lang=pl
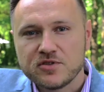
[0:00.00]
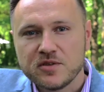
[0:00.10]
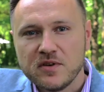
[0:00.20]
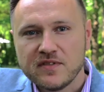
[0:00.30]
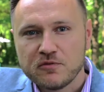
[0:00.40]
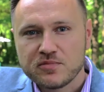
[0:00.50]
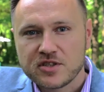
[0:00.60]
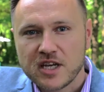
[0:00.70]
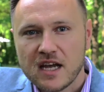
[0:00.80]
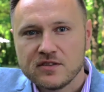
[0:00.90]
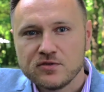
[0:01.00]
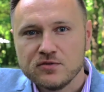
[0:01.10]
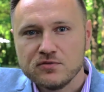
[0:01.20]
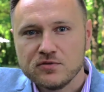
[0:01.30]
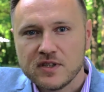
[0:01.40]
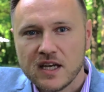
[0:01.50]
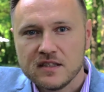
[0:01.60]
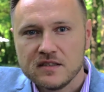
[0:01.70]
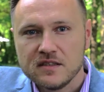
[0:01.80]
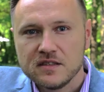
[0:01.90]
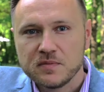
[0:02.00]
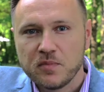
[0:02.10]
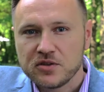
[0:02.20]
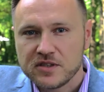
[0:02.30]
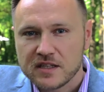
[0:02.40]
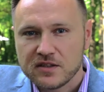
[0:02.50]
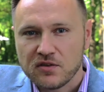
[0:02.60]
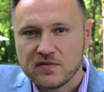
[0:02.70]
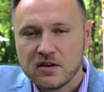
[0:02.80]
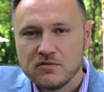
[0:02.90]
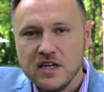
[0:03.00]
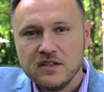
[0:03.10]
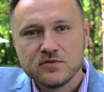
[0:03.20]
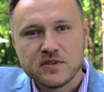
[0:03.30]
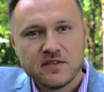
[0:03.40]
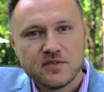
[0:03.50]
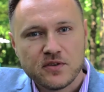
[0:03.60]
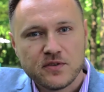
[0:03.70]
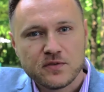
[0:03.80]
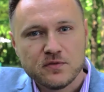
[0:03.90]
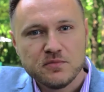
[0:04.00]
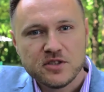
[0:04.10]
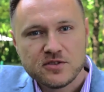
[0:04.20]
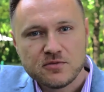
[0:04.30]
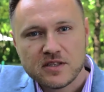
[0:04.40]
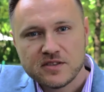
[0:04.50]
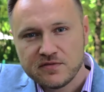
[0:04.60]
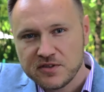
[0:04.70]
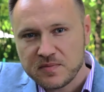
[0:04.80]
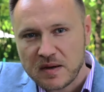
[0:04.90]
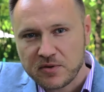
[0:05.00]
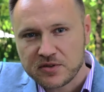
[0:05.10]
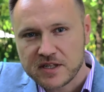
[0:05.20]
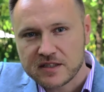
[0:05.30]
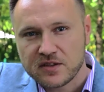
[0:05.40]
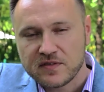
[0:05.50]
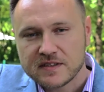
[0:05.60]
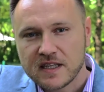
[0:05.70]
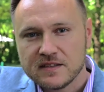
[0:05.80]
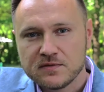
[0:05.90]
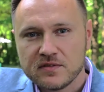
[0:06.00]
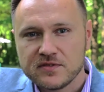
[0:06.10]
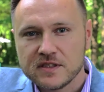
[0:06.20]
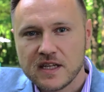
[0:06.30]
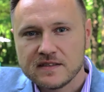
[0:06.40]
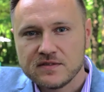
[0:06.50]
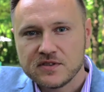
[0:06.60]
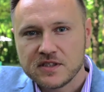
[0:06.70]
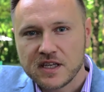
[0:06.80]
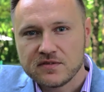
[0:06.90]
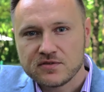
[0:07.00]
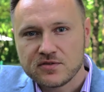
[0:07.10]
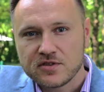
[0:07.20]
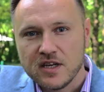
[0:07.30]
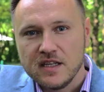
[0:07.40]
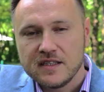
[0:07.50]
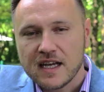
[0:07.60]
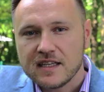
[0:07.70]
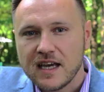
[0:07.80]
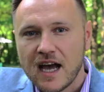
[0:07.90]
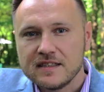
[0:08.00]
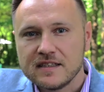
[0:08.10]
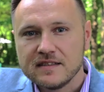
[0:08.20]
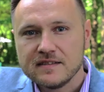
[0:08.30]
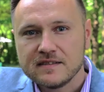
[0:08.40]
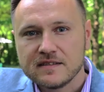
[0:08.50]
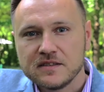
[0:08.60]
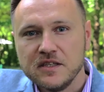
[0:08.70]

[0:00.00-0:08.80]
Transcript: przyjmował przyjaciół, tutaj ich portretował, tutaj w końcu mieściła się firma portretowa Stanisław Ignacy Witkiewicz. Taki adres e,